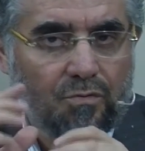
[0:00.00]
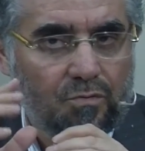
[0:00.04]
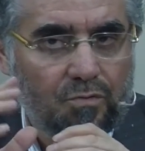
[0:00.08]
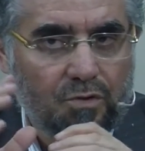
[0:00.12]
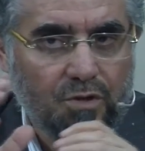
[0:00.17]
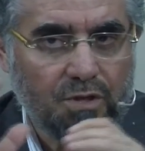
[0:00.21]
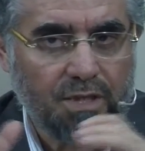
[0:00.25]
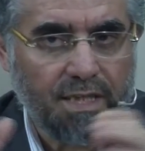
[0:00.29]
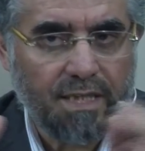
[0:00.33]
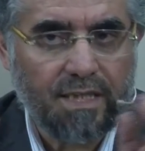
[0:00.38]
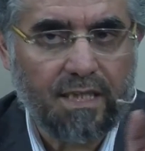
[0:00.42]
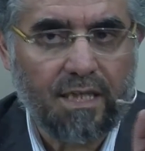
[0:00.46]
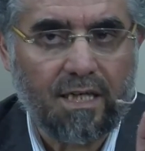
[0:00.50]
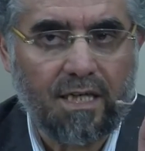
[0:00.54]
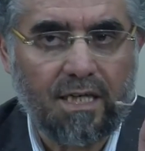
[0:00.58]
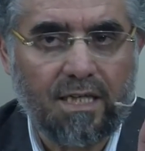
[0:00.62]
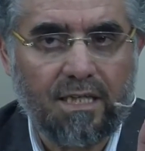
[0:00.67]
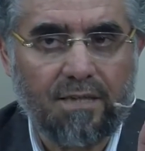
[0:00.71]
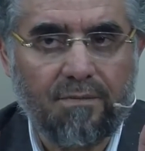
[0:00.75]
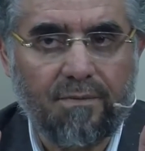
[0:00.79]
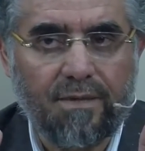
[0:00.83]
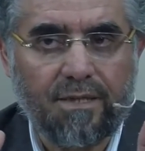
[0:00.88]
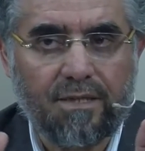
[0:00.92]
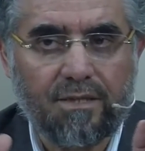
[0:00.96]
Şeyde
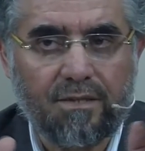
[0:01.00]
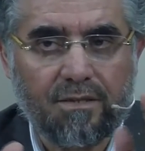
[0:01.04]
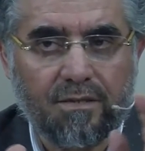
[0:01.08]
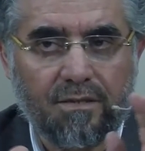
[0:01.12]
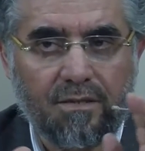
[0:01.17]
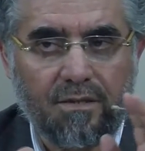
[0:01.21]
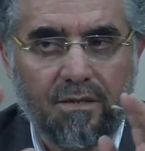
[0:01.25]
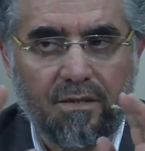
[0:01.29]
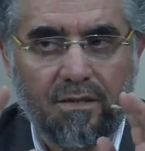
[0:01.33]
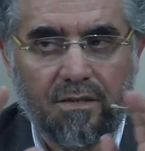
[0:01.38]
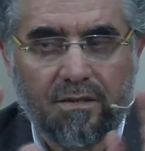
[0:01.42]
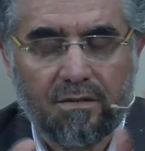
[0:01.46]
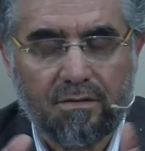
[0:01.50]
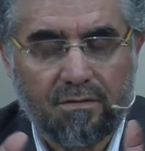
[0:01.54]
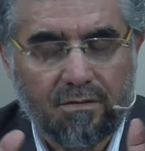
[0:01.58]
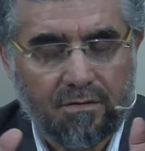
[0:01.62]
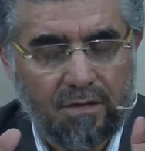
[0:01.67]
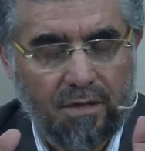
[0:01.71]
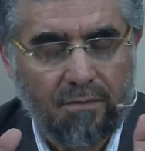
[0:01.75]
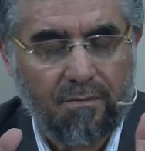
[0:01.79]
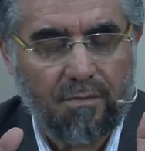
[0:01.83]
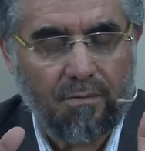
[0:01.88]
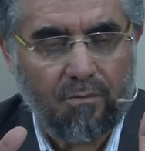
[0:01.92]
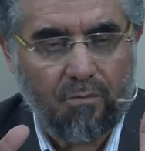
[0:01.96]
ganimet e,
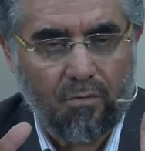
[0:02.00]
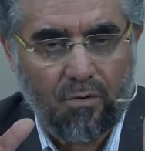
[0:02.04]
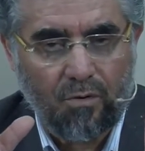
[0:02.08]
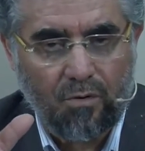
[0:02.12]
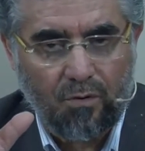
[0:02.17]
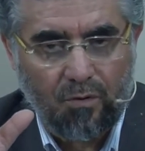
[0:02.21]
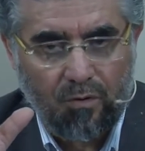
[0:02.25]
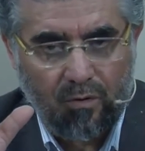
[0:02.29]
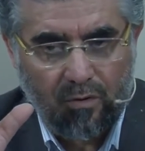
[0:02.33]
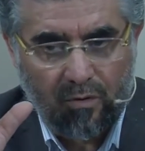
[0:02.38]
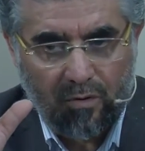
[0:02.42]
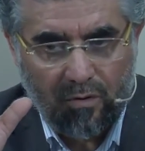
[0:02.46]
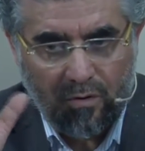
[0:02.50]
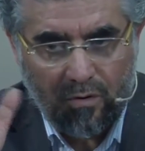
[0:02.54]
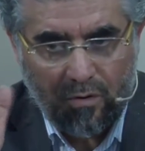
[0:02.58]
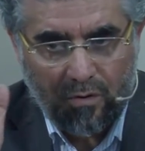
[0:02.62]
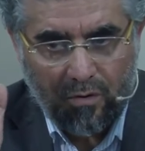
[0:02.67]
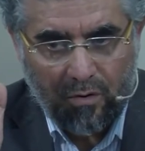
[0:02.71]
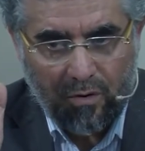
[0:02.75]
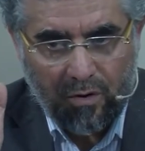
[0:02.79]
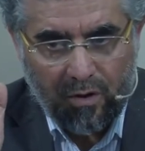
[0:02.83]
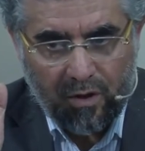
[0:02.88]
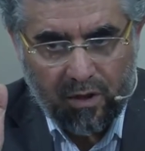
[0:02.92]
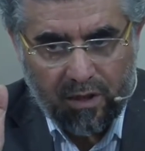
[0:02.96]
tamam o
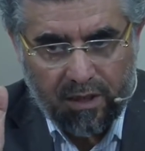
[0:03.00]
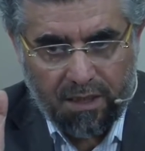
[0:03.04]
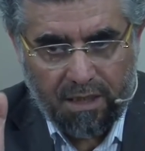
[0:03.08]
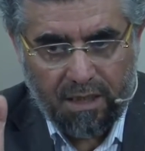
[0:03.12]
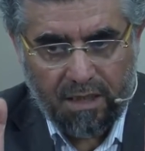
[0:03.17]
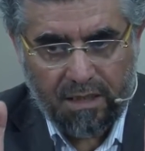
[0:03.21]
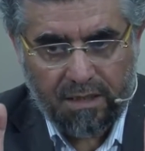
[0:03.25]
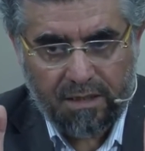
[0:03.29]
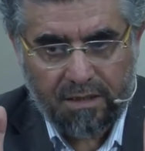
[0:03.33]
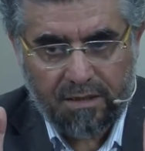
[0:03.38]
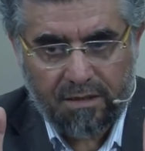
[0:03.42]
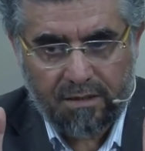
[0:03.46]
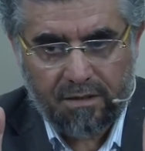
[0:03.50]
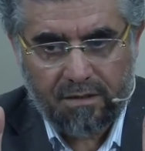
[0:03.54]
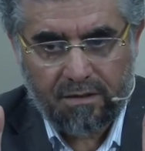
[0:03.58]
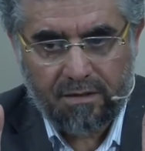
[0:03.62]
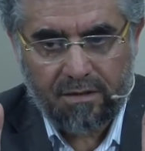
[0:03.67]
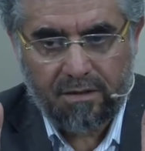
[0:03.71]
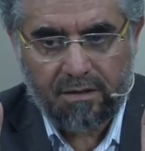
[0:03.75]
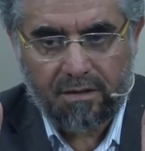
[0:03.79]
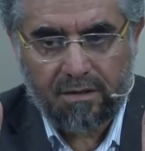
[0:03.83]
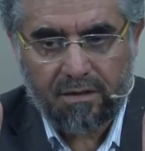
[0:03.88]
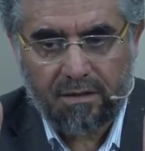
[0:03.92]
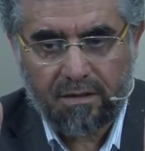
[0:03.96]
ilk
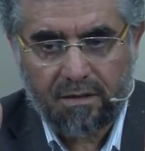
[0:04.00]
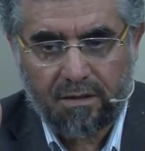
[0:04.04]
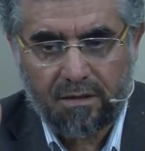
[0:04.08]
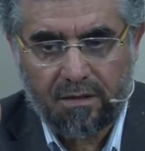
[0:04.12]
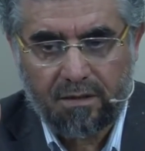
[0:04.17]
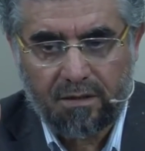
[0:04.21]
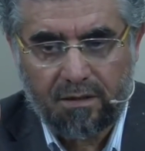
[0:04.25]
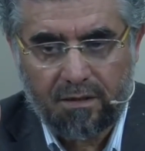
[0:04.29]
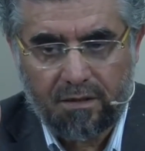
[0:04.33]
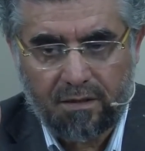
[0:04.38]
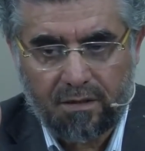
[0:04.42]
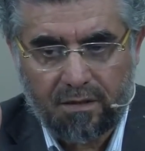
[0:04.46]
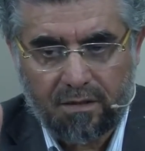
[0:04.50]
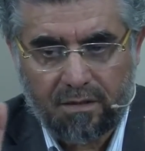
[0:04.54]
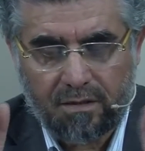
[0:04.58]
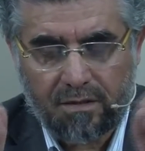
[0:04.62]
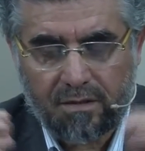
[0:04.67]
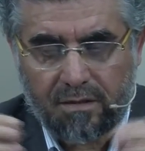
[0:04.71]
e,